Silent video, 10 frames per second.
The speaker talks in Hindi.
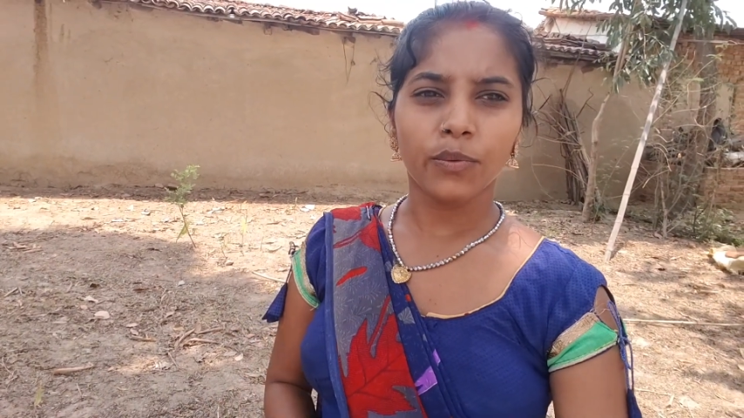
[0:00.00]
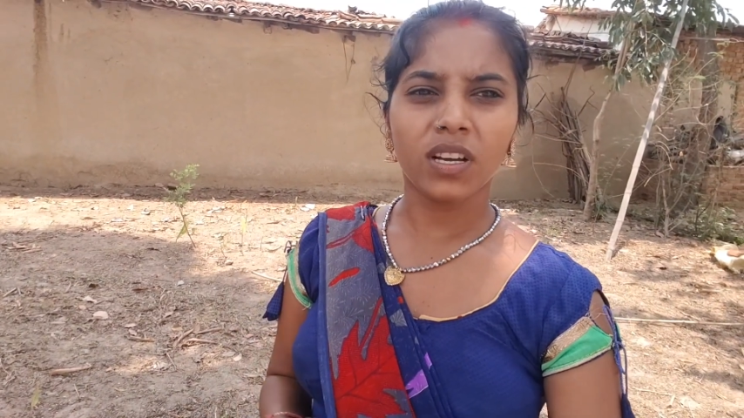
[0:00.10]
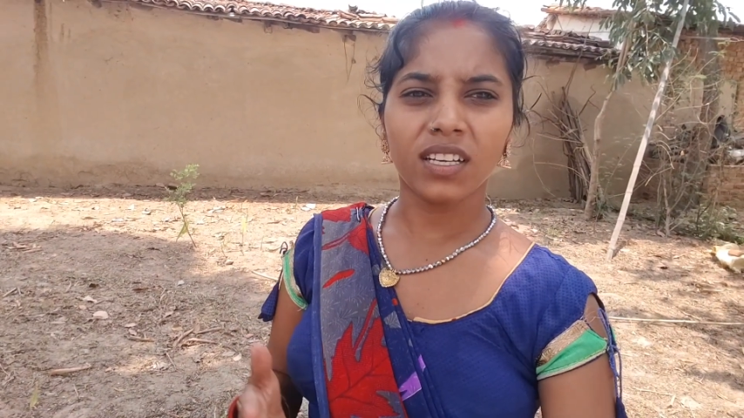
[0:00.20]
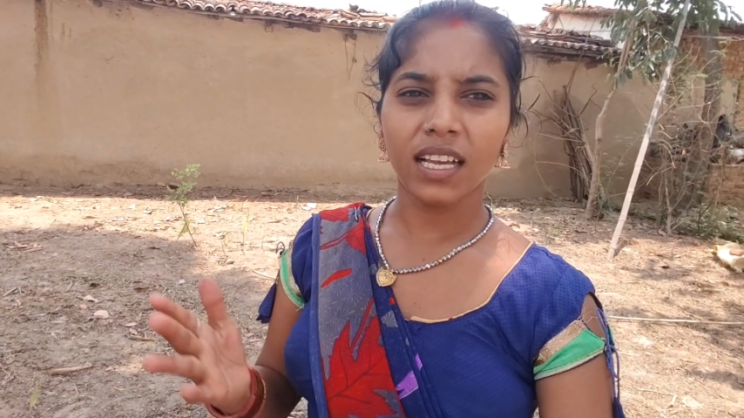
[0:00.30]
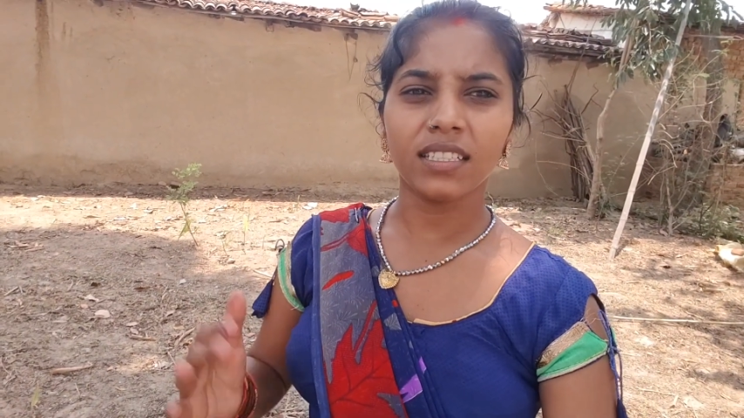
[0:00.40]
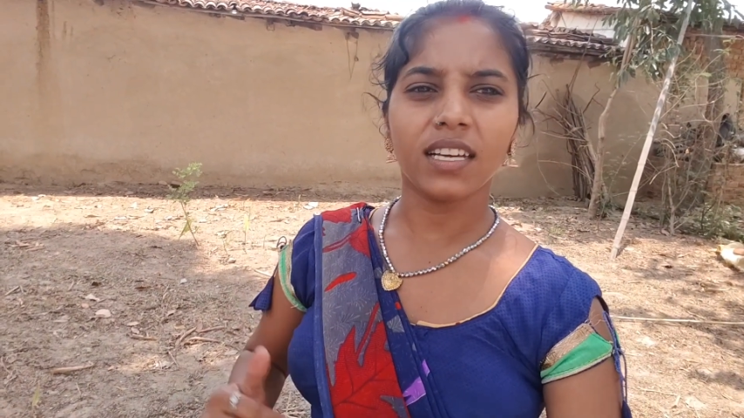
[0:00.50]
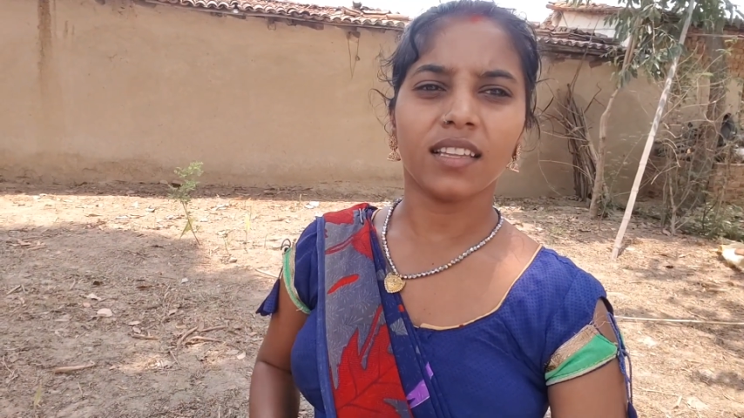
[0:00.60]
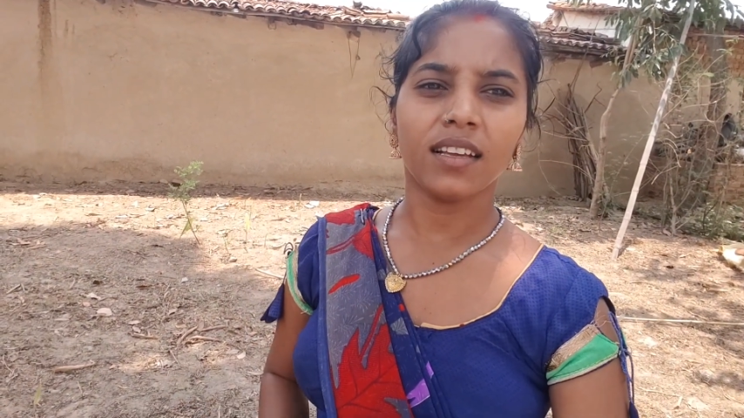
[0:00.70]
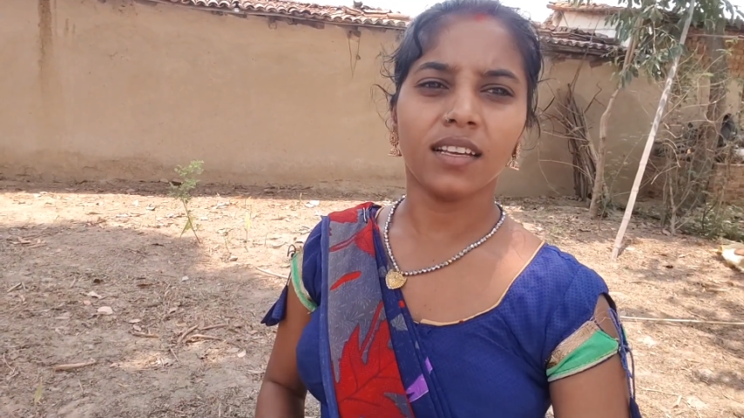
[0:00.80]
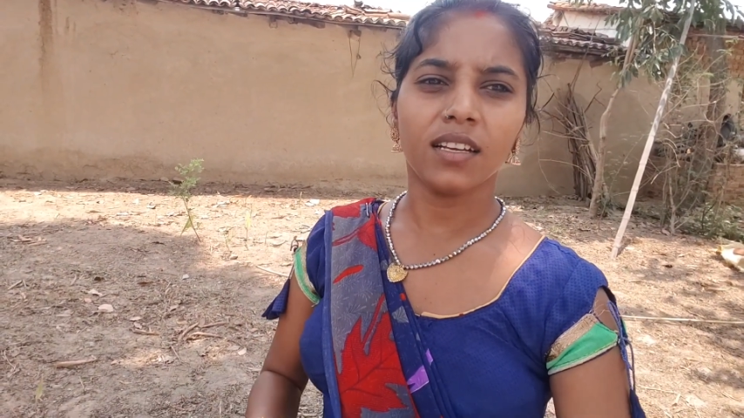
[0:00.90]
उनका क्या
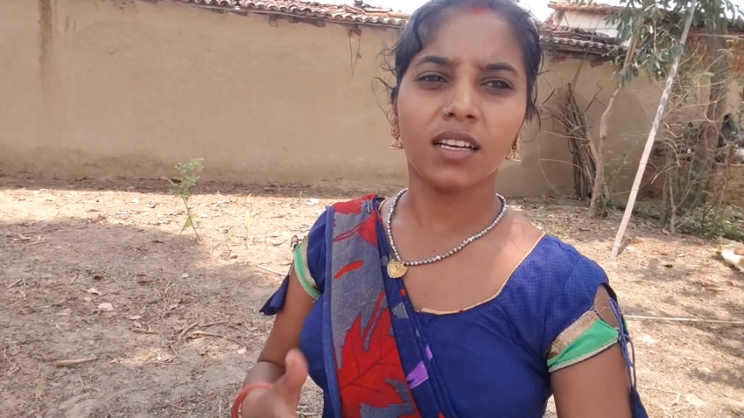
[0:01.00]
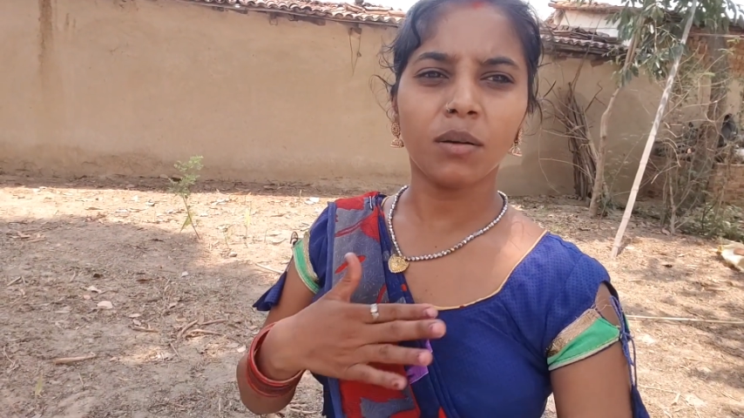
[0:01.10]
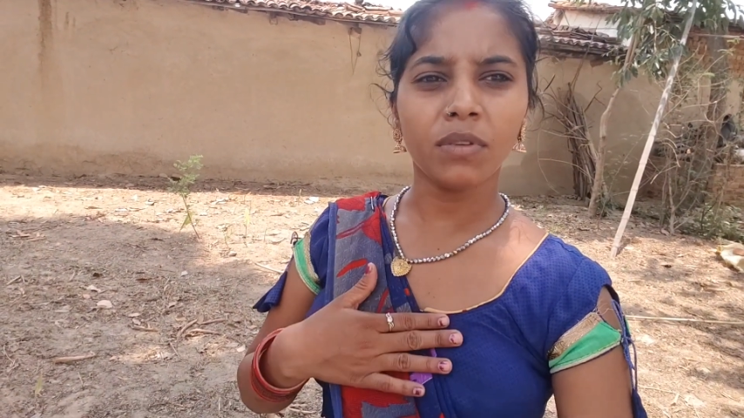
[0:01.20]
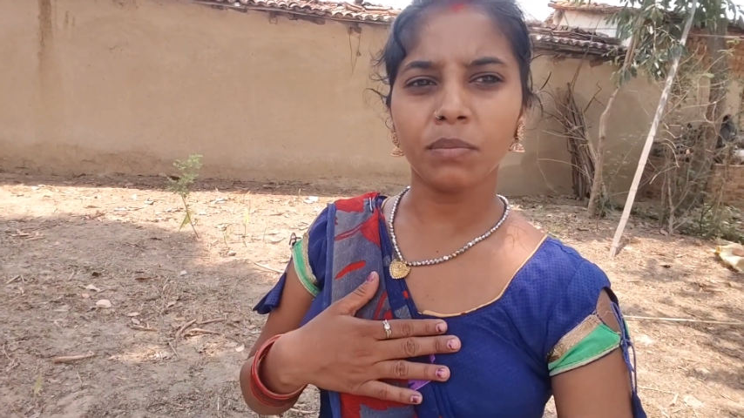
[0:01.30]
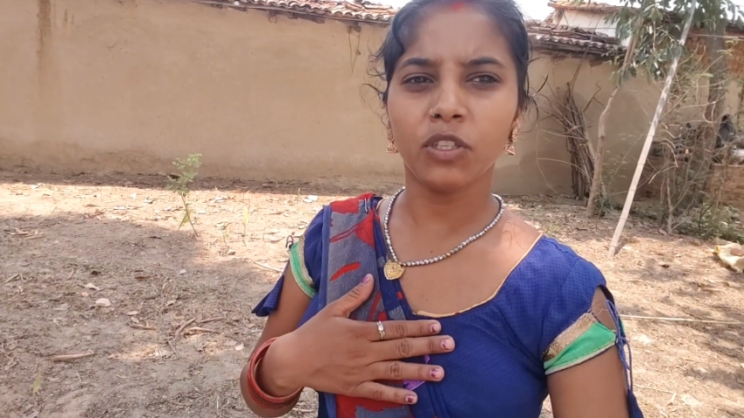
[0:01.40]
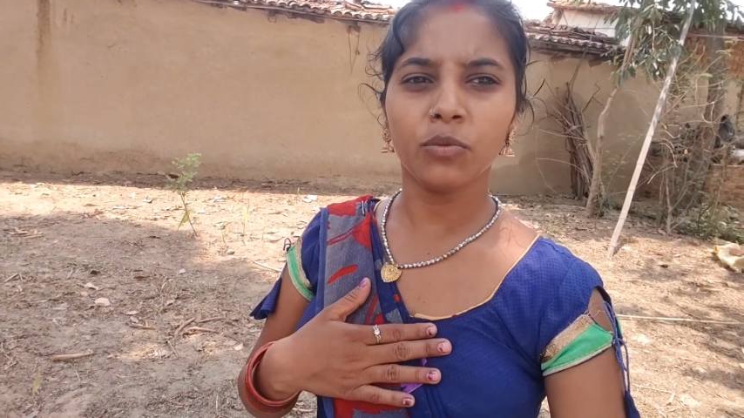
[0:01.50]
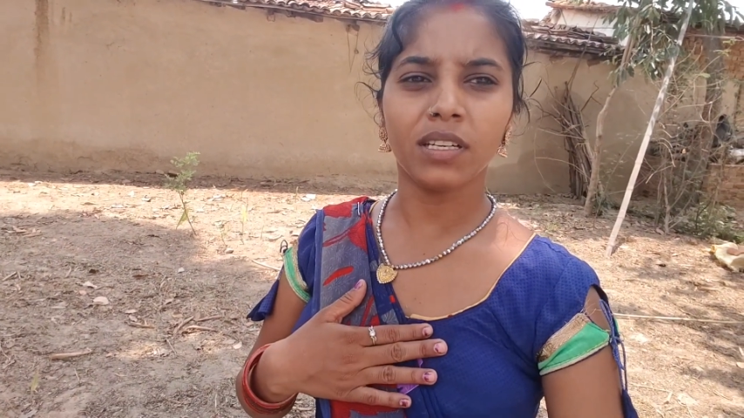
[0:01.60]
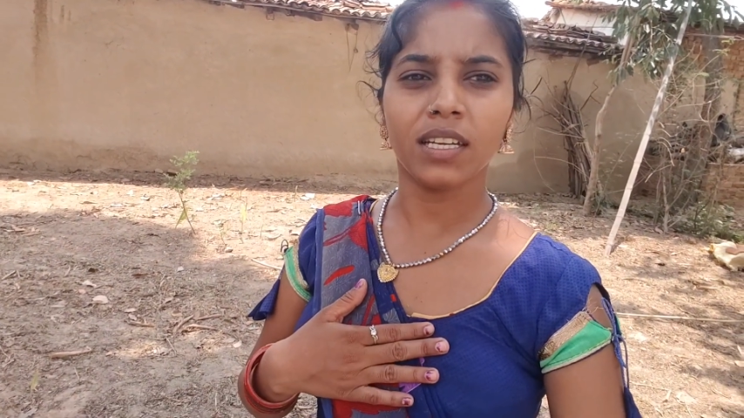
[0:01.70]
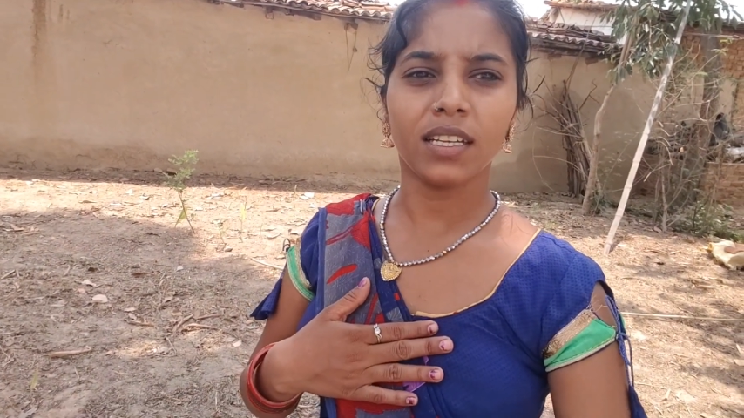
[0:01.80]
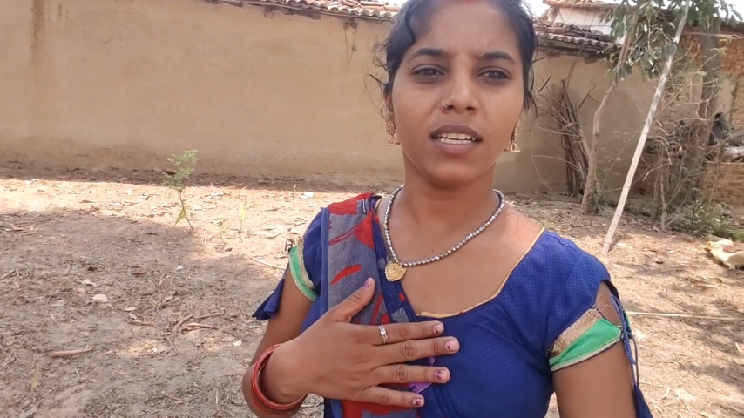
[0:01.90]
जाता है हम ना वीडियो
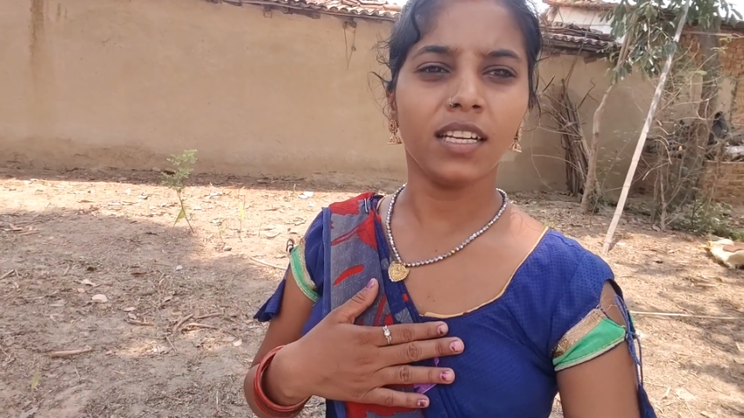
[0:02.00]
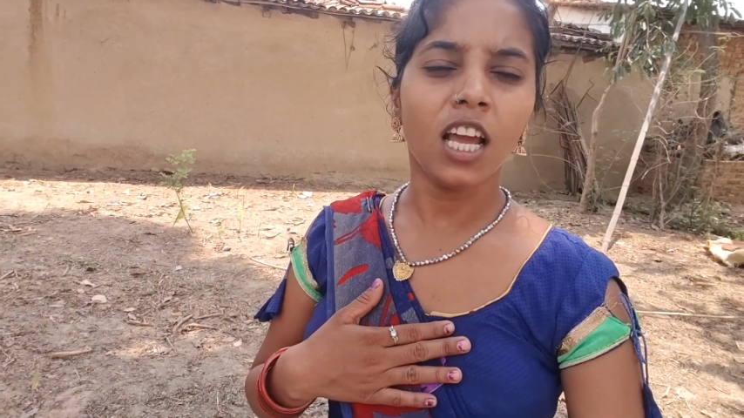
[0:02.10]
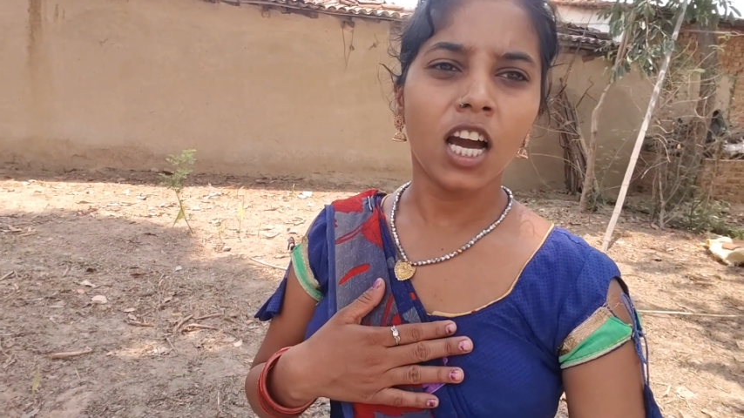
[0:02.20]
बना रहे हैं